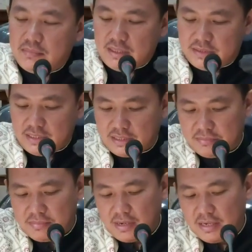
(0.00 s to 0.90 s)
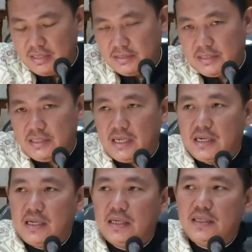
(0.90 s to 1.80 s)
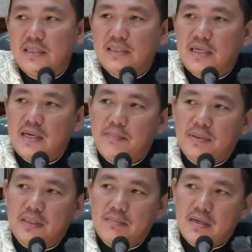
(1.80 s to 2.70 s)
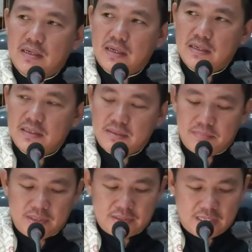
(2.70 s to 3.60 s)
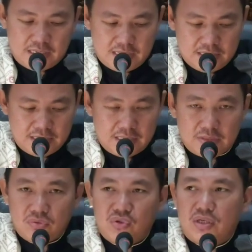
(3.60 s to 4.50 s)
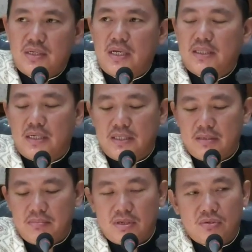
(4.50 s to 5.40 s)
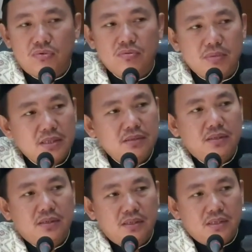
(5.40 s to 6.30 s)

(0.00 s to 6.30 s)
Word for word: baca kembali sejarah kisah pertama kali diperintahkannya atau disyariatkannya berkurban.